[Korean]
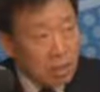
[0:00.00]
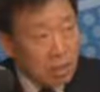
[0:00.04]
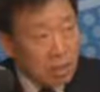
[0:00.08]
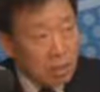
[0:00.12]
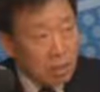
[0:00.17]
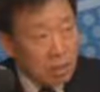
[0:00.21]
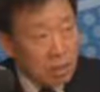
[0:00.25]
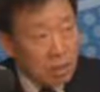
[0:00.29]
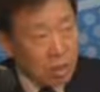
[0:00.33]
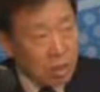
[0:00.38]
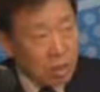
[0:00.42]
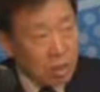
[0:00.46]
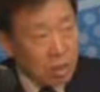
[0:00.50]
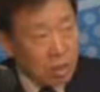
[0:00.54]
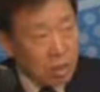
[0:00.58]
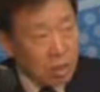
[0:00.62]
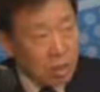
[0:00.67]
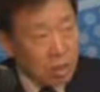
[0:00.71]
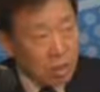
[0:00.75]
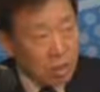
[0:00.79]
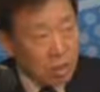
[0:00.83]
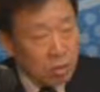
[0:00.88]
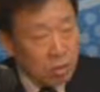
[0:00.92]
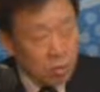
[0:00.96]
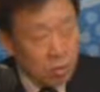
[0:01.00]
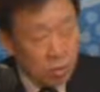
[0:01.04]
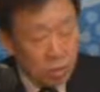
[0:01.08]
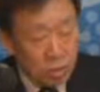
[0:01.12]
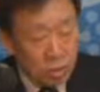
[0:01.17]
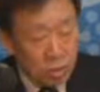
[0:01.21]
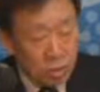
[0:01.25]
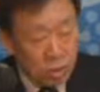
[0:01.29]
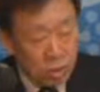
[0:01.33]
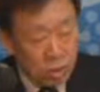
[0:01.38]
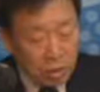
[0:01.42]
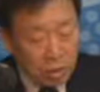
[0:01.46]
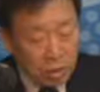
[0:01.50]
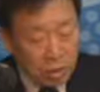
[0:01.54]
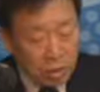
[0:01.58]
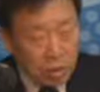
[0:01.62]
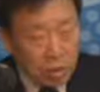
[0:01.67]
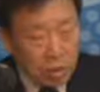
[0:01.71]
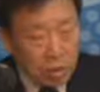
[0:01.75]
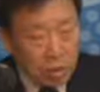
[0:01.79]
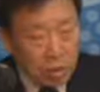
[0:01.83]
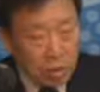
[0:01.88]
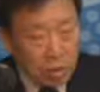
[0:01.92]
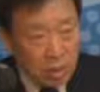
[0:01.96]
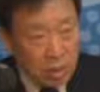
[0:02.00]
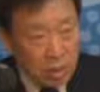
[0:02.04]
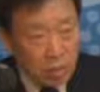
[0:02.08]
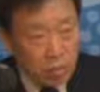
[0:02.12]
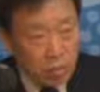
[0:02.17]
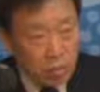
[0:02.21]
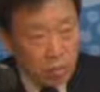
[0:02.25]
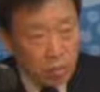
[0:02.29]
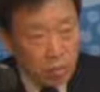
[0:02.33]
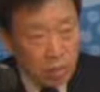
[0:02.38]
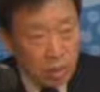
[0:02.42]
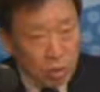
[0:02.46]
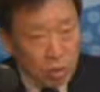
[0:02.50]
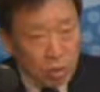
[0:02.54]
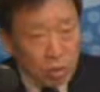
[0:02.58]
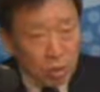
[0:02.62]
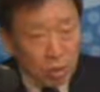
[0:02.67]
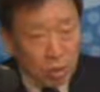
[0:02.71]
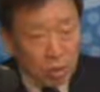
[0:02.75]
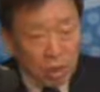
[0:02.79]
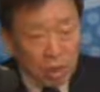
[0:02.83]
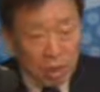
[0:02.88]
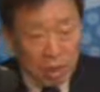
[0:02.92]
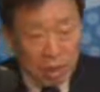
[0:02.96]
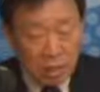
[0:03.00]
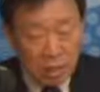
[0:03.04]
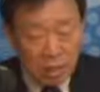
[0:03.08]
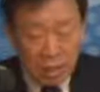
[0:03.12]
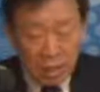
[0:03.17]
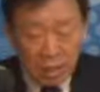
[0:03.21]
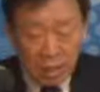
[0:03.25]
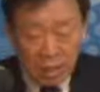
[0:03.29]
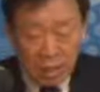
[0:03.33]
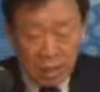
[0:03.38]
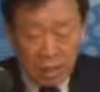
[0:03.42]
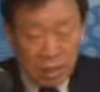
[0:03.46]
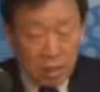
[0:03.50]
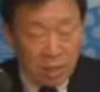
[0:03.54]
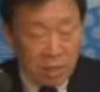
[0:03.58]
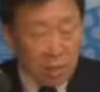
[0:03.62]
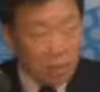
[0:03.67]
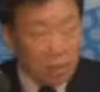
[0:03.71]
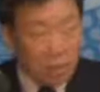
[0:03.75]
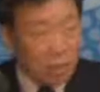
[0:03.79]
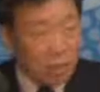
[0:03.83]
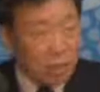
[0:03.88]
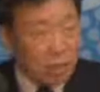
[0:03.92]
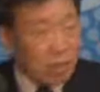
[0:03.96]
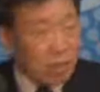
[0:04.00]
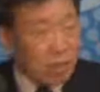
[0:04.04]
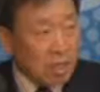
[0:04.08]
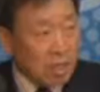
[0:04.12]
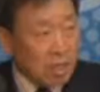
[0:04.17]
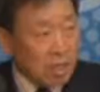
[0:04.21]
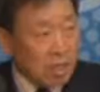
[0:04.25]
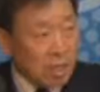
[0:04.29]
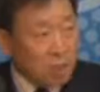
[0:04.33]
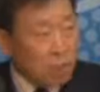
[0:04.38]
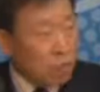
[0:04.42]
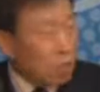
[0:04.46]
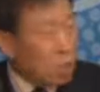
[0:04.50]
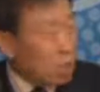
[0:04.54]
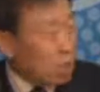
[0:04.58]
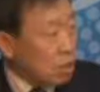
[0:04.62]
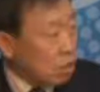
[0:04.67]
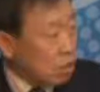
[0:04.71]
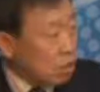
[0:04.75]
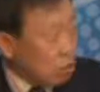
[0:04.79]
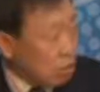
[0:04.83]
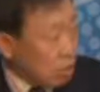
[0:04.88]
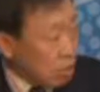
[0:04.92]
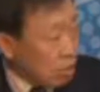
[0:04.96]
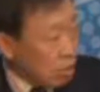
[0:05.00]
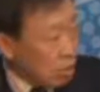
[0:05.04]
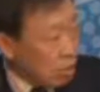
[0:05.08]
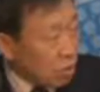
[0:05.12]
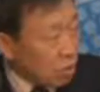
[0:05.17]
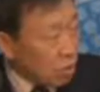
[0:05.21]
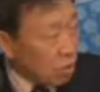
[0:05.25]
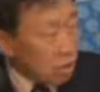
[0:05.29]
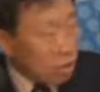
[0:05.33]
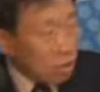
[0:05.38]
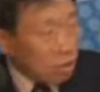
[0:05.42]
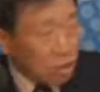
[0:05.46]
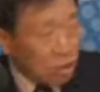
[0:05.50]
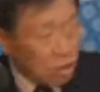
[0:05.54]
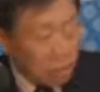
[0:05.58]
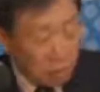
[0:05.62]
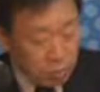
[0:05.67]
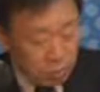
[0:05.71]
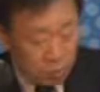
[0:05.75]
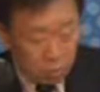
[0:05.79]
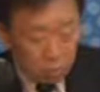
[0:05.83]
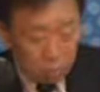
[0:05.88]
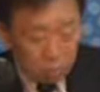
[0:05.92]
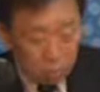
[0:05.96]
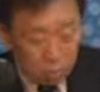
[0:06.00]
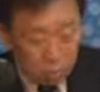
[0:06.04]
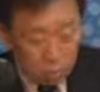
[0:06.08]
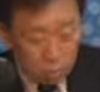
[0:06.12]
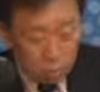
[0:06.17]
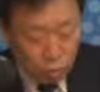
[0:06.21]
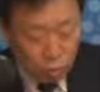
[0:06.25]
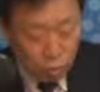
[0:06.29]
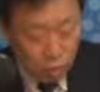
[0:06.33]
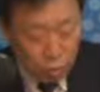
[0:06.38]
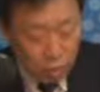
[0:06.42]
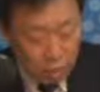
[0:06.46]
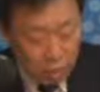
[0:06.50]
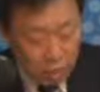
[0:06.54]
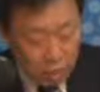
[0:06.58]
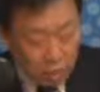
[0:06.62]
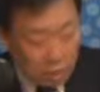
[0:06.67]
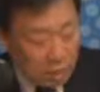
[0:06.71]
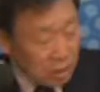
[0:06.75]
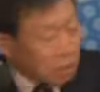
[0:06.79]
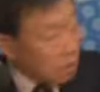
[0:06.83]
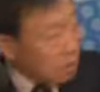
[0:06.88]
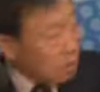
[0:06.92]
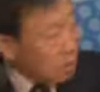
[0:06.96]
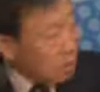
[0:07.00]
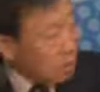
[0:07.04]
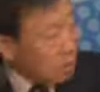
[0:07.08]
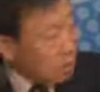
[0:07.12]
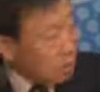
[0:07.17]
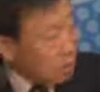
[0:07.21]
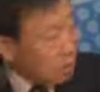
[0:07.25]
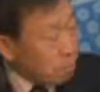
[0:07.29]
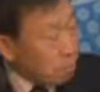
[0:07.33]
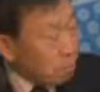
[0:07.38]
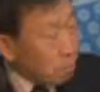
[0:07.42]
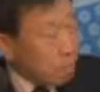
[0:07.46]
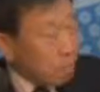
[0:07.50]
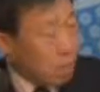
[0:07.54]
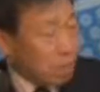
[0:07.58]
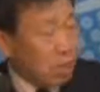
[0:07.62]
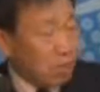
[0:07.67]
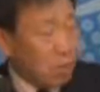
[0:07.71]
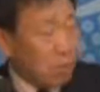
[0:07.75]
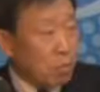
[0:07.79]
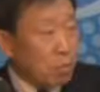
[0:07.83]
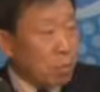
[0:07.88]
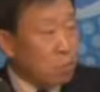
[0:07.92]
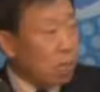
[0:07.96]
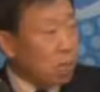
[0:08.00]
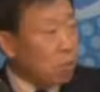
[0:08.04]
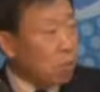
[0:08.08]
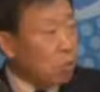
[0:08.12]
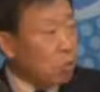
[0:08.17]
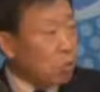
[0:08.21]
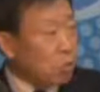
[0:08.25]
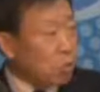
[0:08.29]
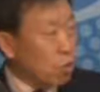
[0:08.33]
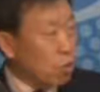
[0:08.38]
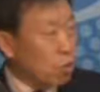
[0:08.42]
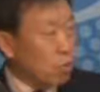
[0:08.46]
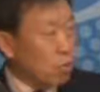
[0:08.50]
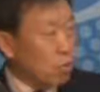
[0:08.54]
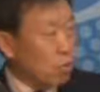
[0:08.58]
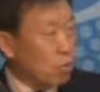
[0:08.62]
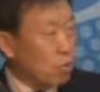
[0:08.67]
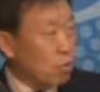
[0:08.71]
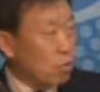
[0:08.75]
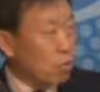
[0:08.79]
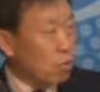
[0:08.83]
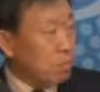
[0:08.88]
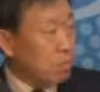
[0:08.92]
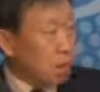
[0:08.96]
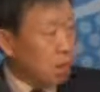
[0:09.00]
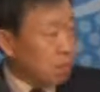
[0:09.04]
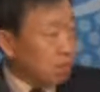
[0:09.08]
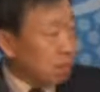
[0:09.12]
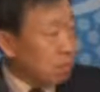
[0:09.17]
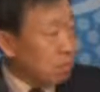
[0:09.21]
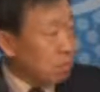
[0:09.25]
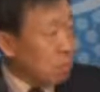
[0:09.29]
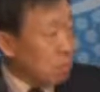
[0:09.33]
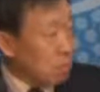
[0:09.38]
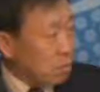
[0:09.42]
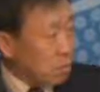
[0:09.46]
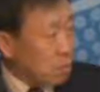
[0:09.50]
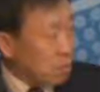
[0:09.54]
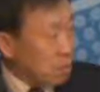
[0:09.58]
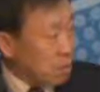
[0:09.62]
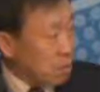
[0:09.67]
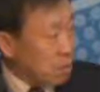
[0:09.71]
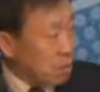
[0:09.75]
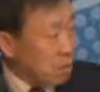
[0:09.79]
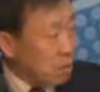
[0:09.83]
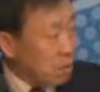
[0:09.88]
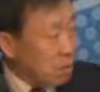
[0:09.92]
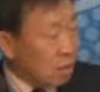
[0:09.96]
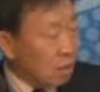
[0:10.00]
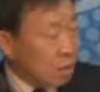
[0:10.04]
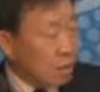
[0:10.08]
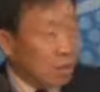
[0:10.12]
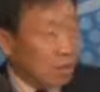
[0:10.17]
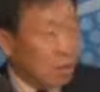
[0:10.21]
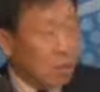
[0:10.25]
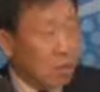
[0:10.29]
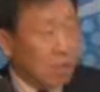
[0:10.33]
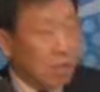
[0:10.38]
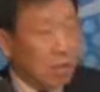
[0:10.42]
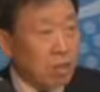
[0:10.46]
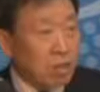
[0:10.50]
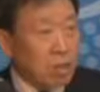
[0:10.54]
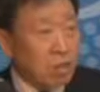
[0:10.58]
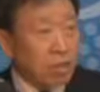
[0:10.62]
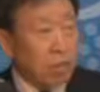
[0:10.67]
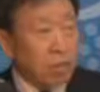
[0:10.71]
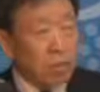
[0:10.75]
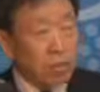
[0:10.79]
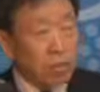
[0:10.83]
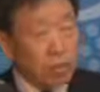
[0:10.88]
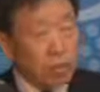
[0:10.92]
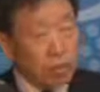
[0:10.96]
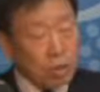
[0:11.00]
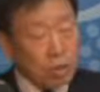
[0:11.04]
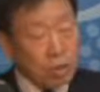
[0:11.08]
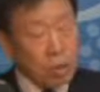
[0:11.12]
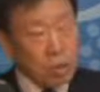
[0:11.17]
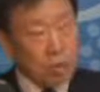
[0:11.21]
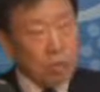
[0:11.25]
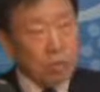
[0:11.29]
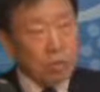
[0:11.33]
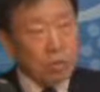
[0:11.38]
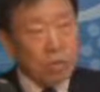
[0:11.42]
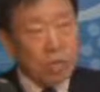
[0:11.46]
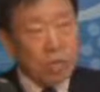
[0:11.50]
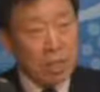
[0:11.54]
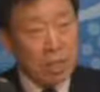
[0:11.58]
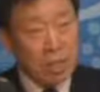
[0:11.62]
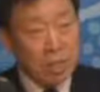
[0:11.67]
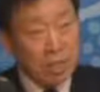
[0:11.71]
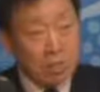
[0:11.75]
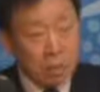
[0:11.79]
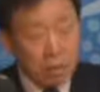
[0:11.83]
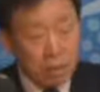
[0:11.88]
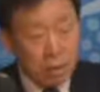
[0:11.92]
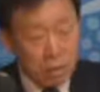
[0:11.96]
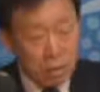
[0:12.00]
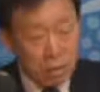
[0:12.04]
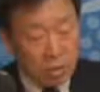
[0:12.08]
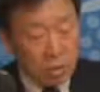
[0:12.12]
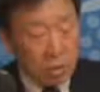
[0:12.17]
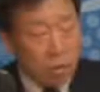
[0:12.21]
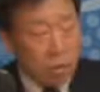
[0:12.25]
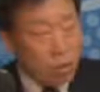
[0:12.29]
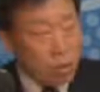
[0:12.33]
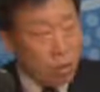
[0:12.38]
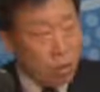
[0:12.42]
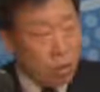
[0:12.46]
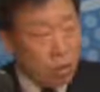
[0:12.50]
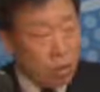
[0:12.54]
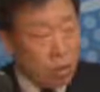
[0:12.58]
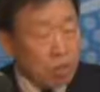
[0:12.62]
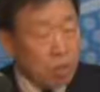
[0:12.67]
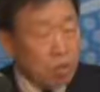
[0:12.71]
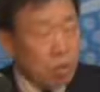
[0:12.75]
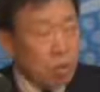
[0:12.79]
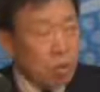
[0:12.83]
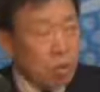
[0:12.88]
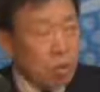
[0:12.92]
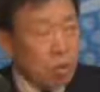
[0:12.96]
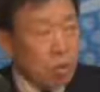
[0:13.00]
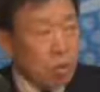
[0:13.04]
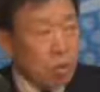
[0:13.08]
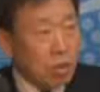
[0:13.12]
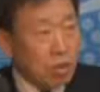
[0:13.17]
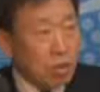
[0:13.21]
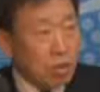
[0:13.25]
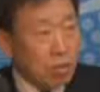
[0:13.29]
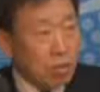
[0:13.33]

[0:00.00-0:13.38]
저희가 우리 시민들이 국립공원이라든가 자연 지역에 자주 가기 위해서 입장료 무료라든지 그다음에 대기오염 방지법이라든지 실제로 기업 입장에서는 대기오염을